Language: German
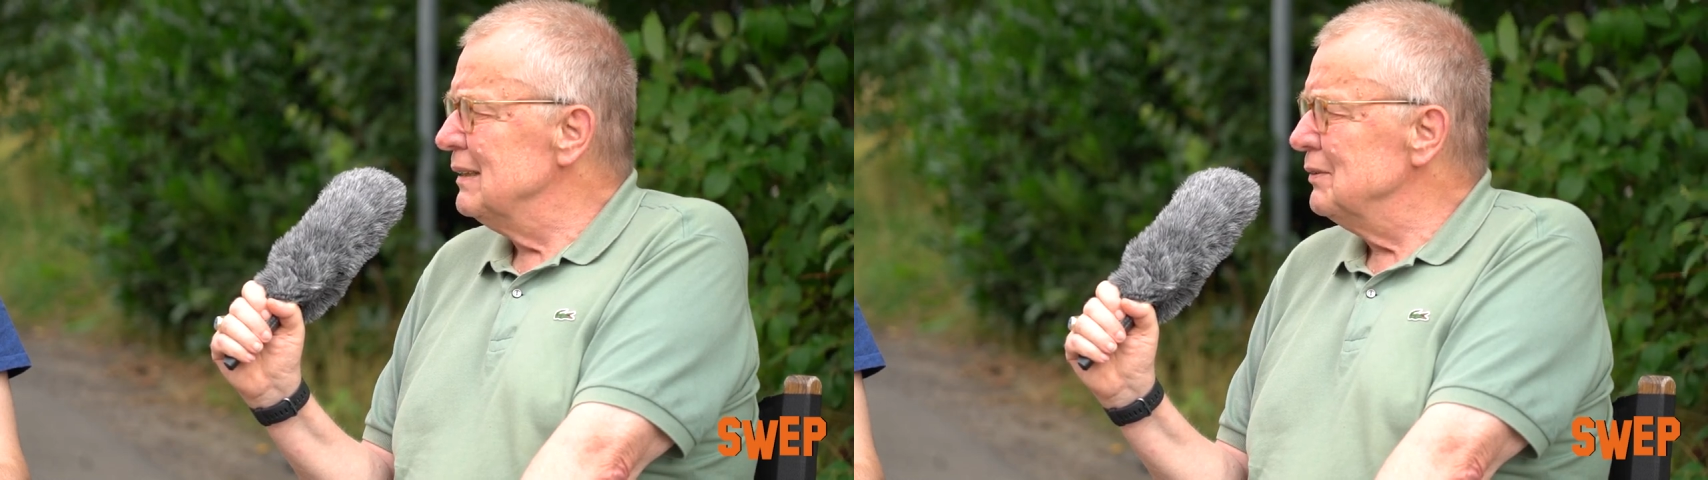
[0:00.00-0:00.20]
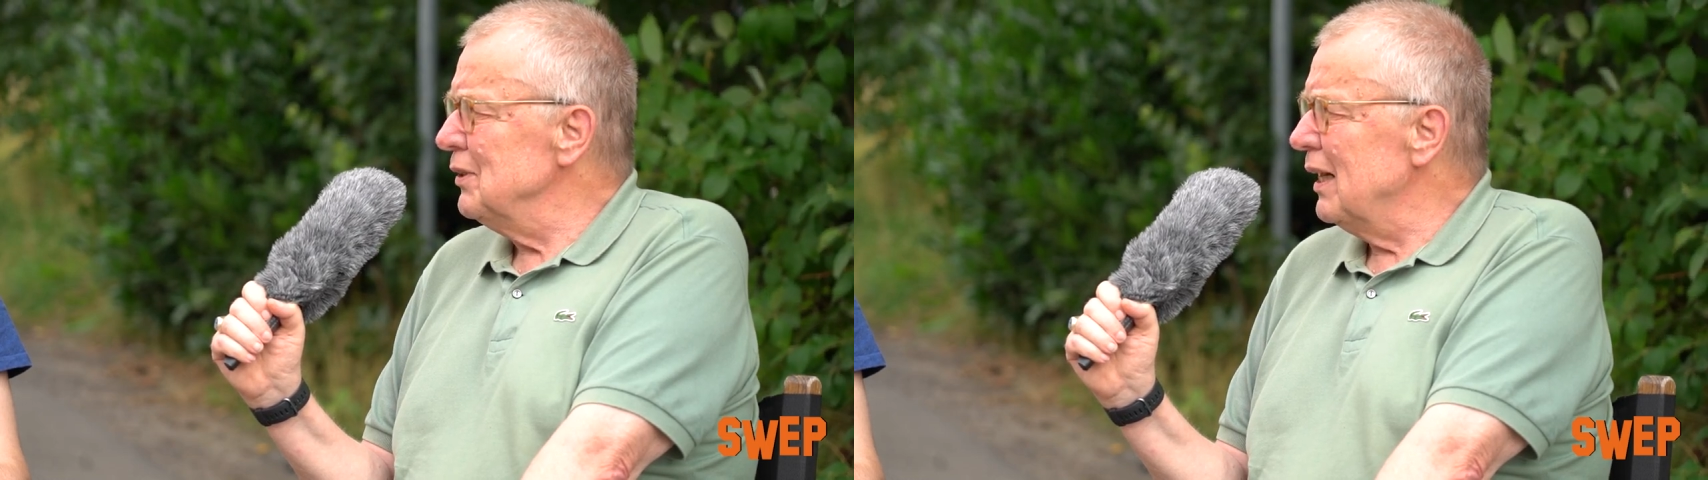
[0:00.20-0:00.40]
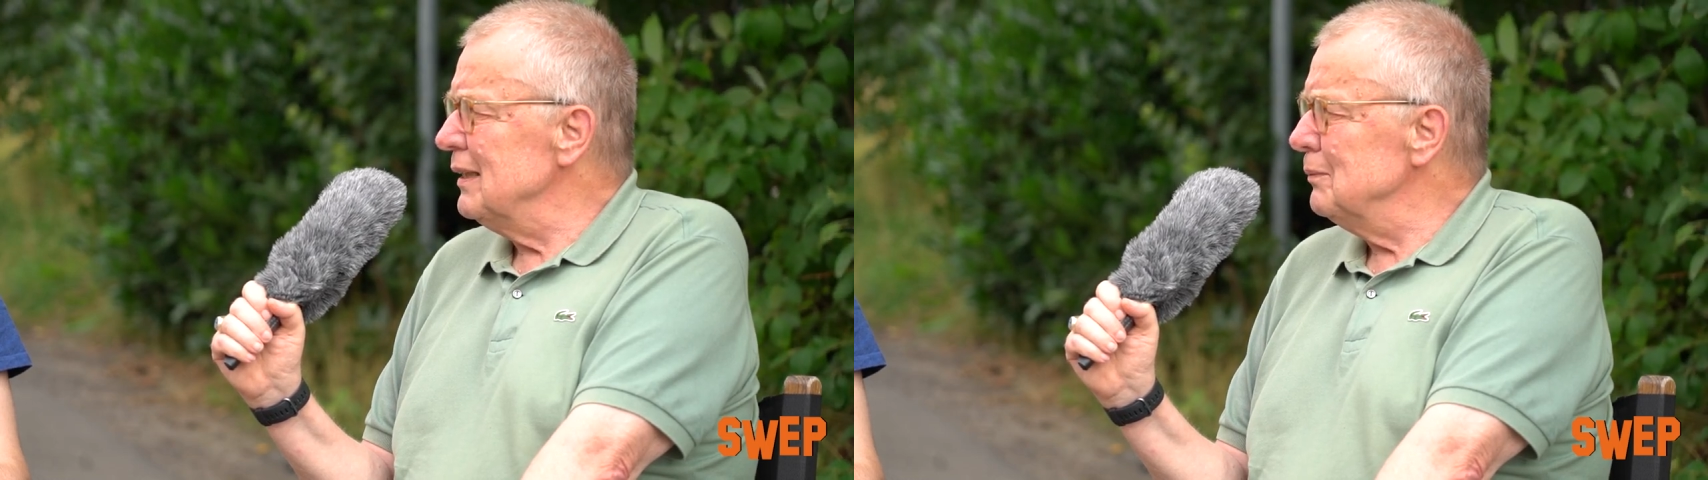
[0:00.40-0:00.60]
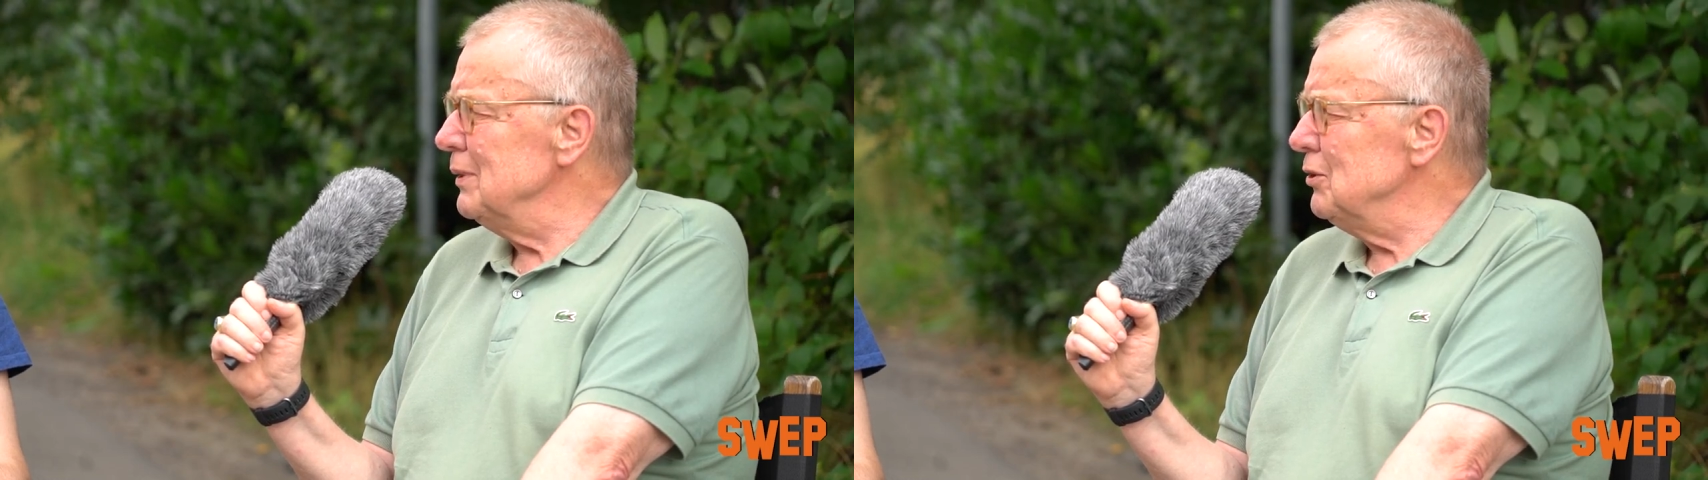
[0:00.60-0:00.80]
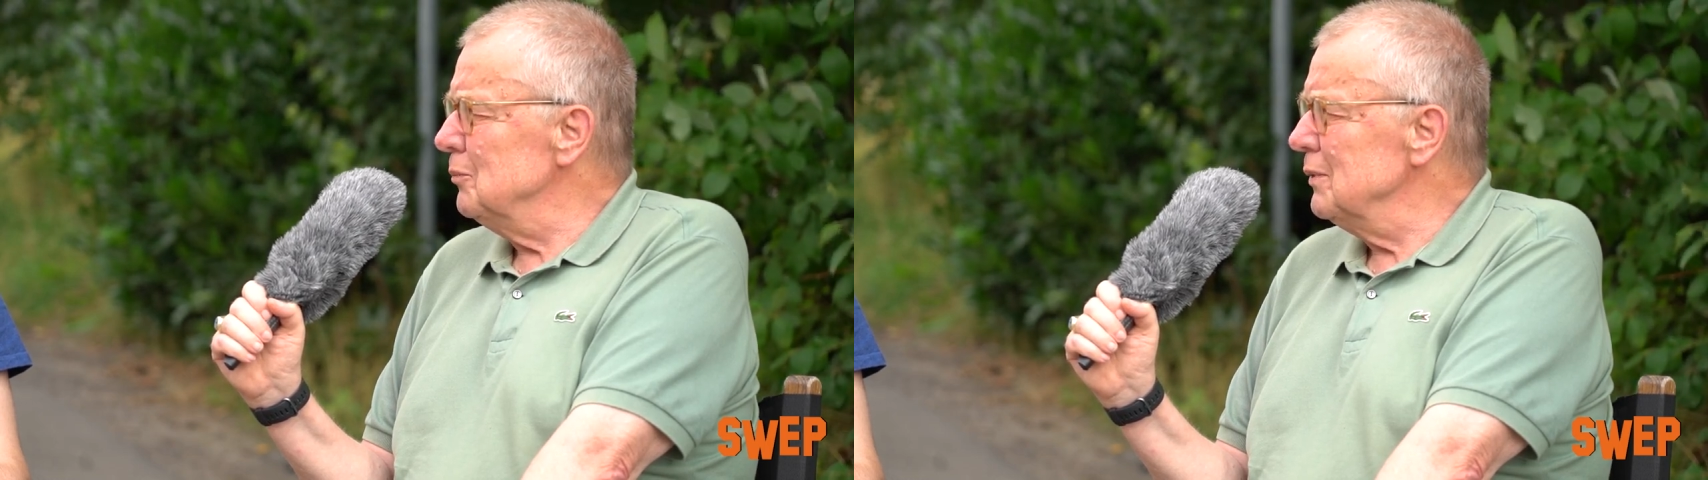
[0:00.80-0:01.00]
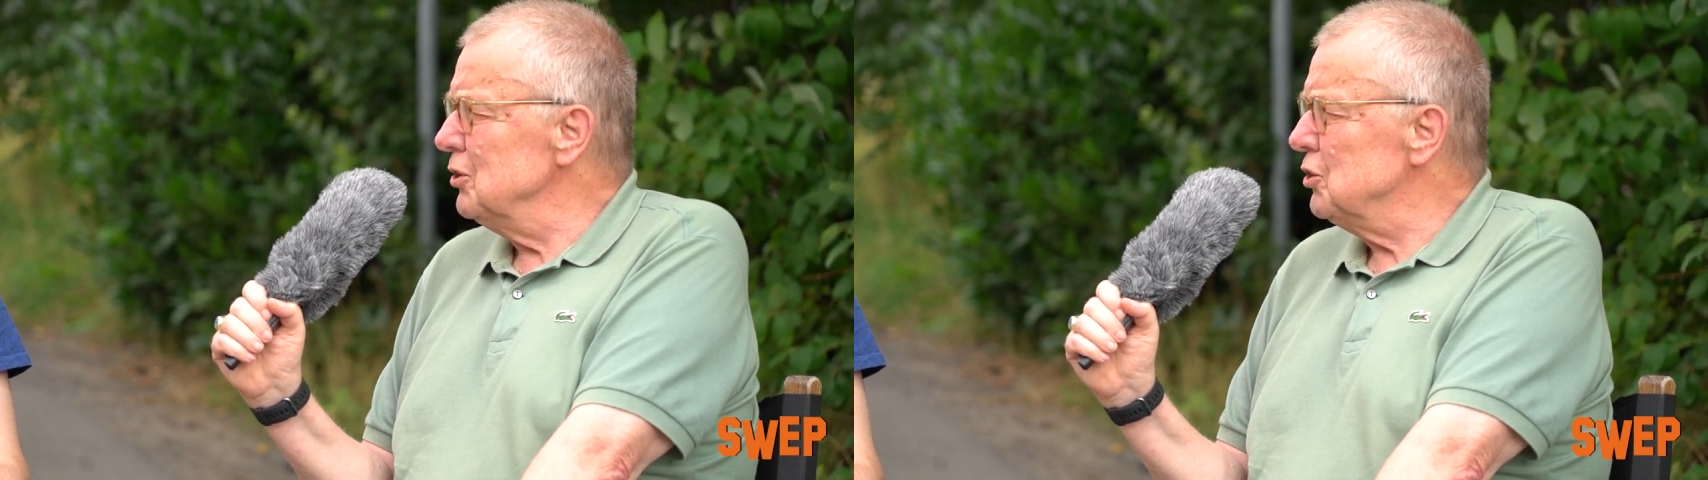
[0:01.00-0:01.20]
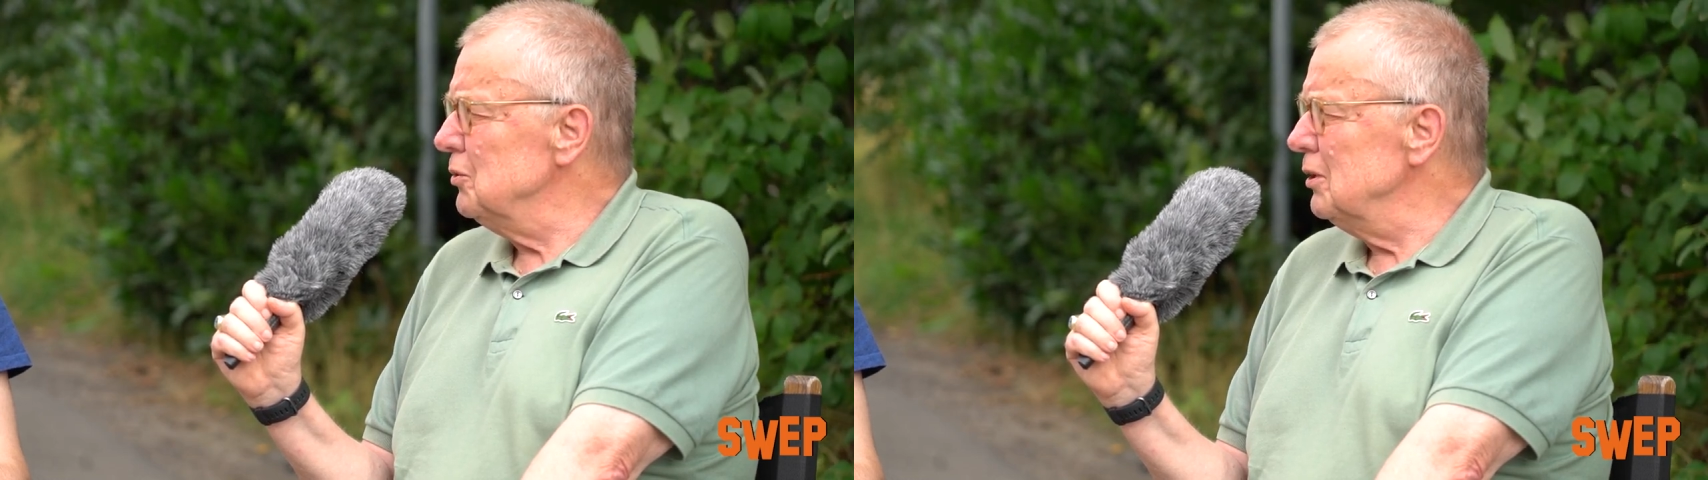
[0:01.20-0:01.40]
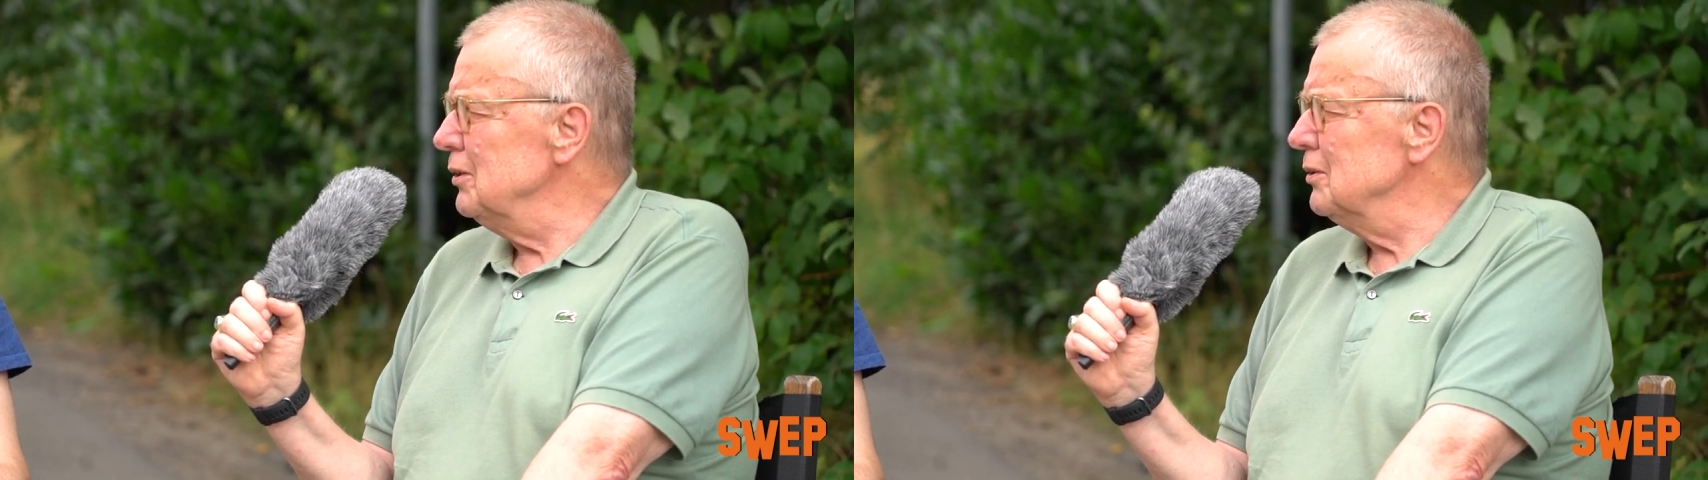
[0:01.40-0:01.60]
für eine Bitte um
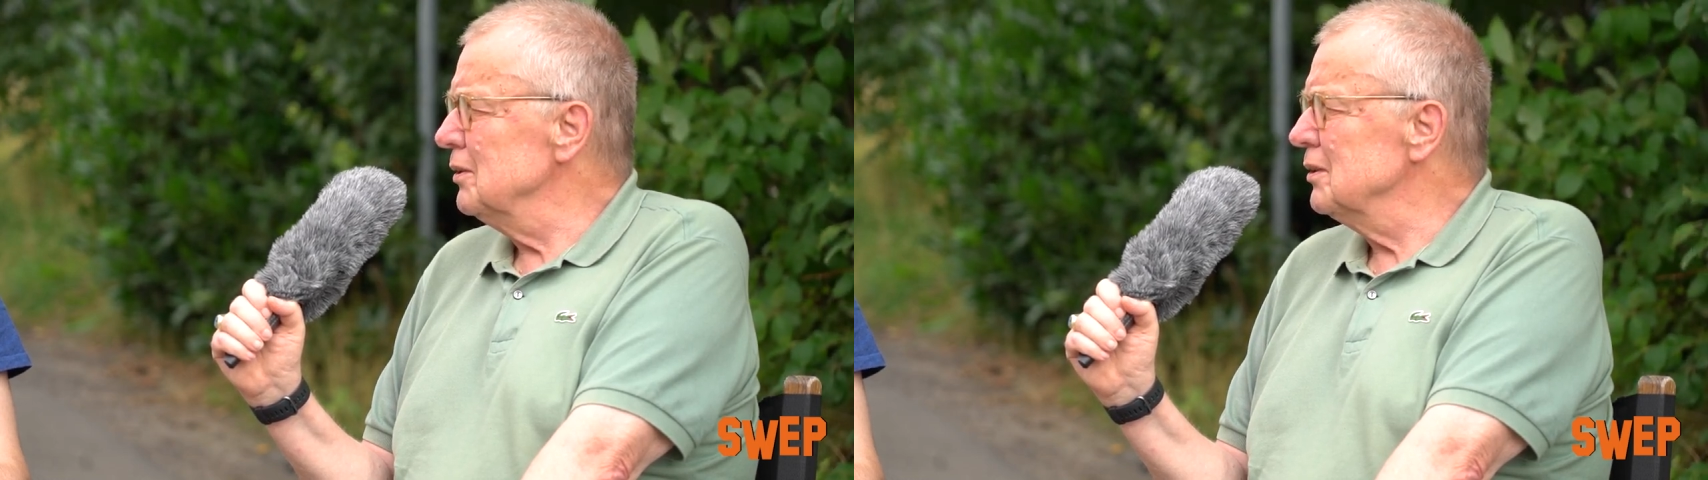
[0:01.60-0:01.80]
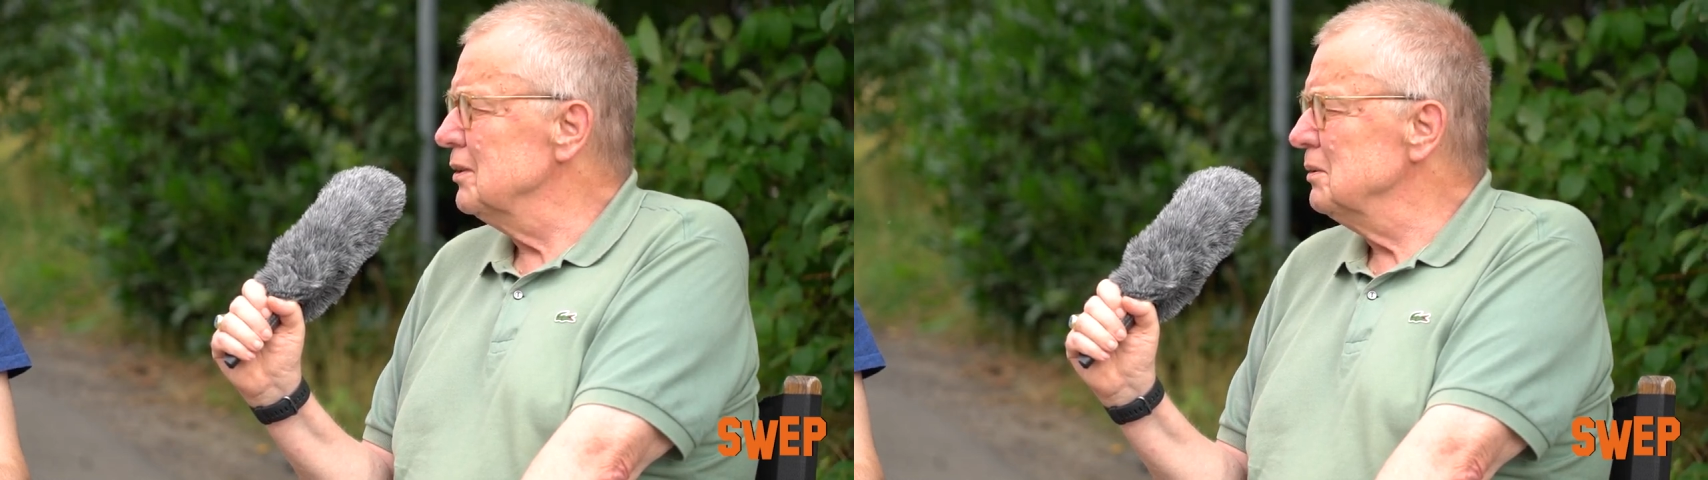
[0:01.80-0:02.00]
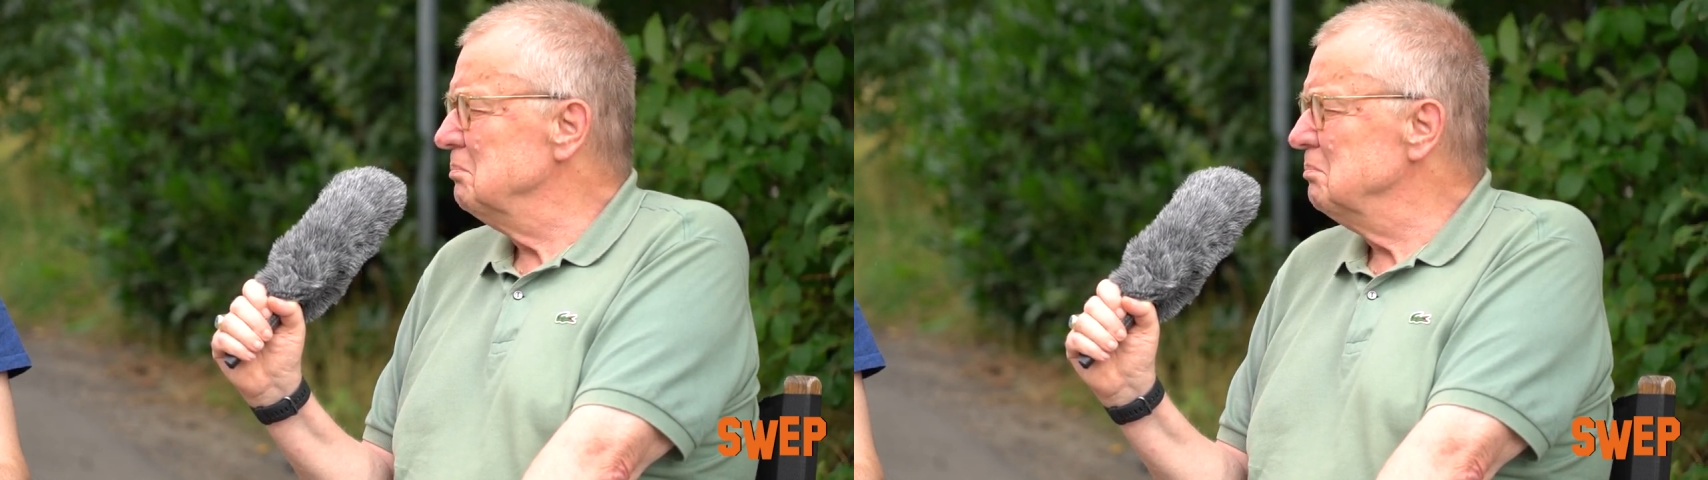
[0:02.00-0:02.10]
Entschuldigung